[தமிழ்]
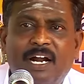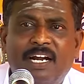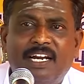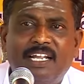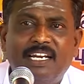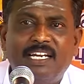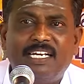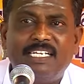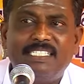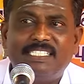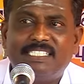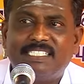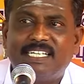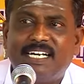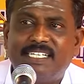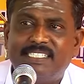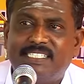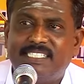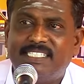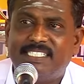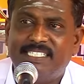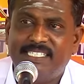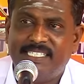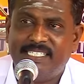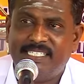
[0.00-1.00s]
பாடல்கள்
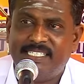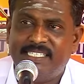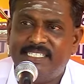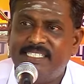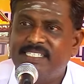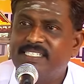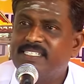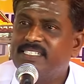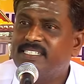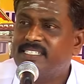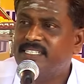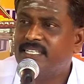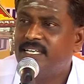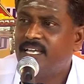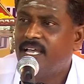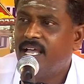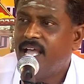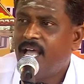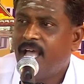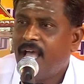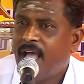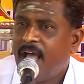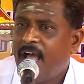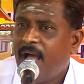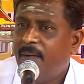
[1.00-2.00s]
சாட்சி
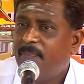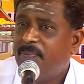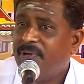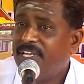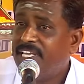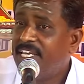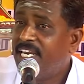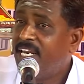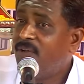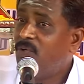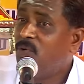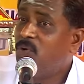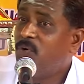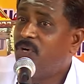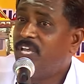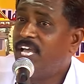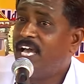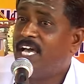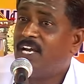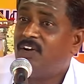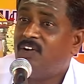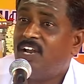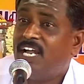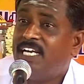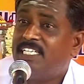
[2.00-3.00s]
அப்போ இறைவனுடைய
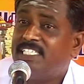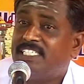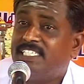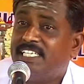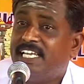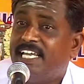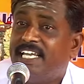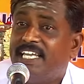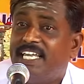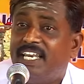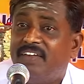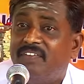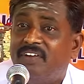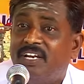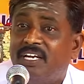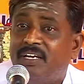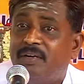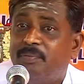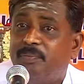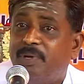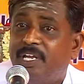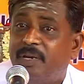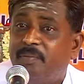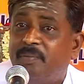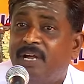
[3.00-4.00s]
அருளாட்சியை இறைவன்
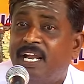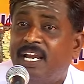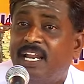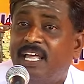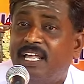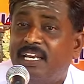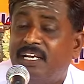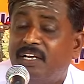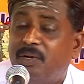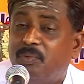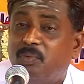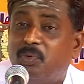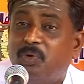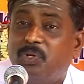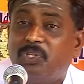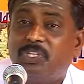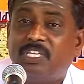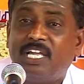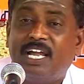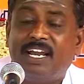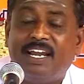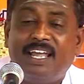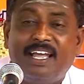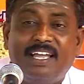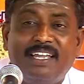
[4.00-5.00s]
பெருமானாரிடம்
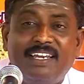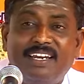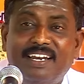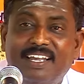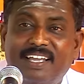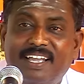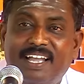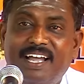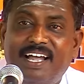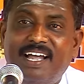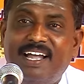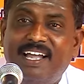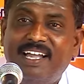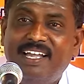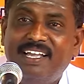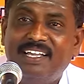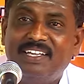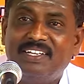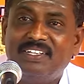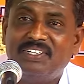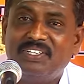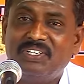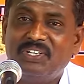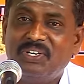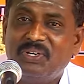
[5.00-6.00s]
கொடுத்தானா இல்லையா
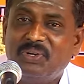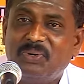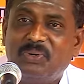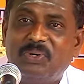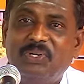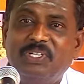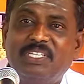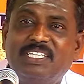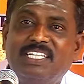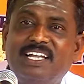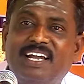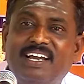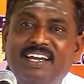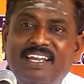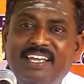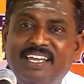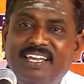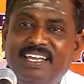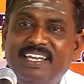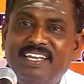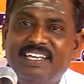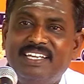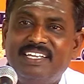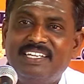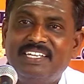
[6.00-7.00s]
கொடுத்தானே
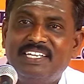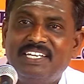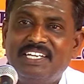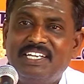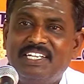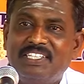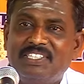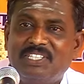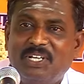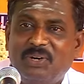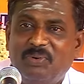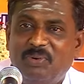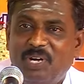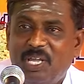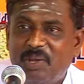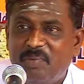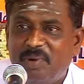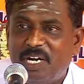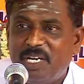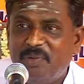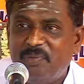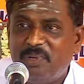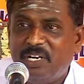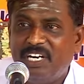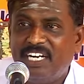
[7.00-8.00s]
தன்னுடைய
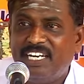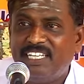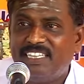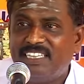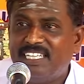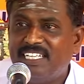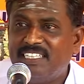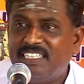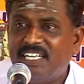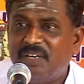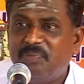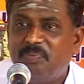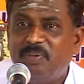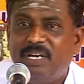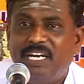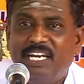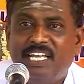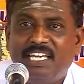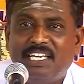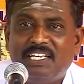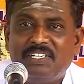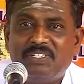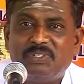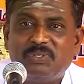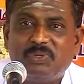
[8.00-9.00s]
மணிமுகடத்தை தன்
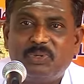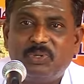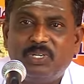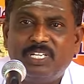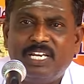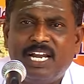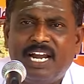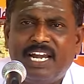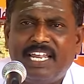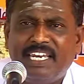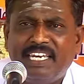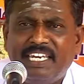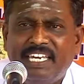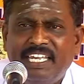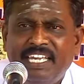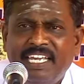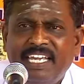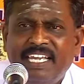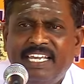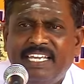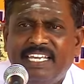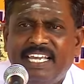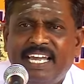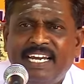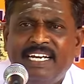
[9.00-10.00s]
பிள்ளைக்கு சூடினானே நீ
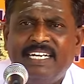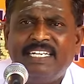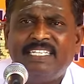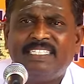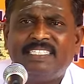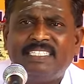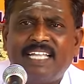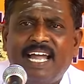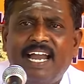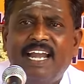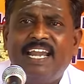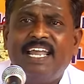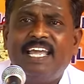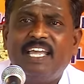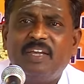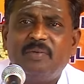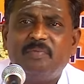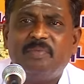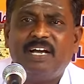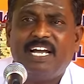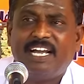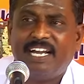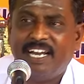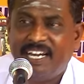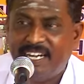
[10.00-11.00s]
என் தலை
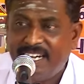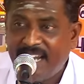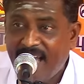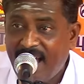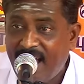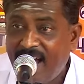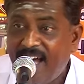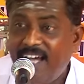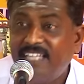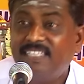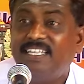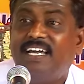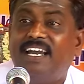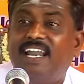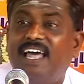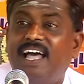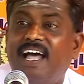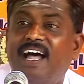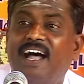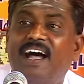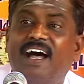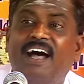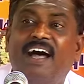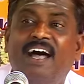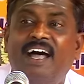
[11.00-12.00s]
மகன்
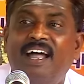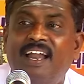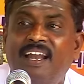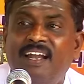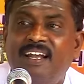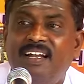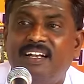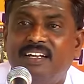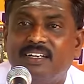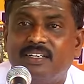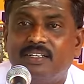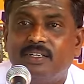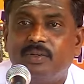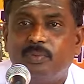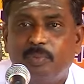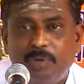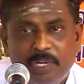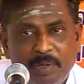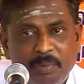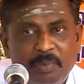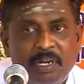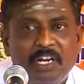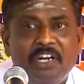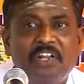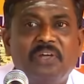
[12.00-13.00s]
ஆதலால்
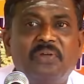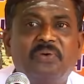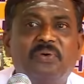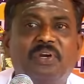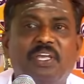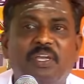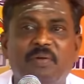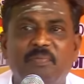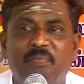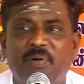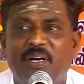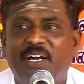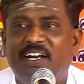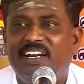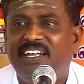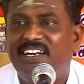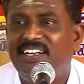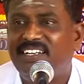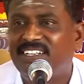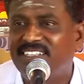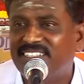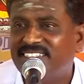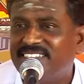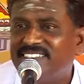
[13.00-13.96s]
பெருமானாருடைய பாடல்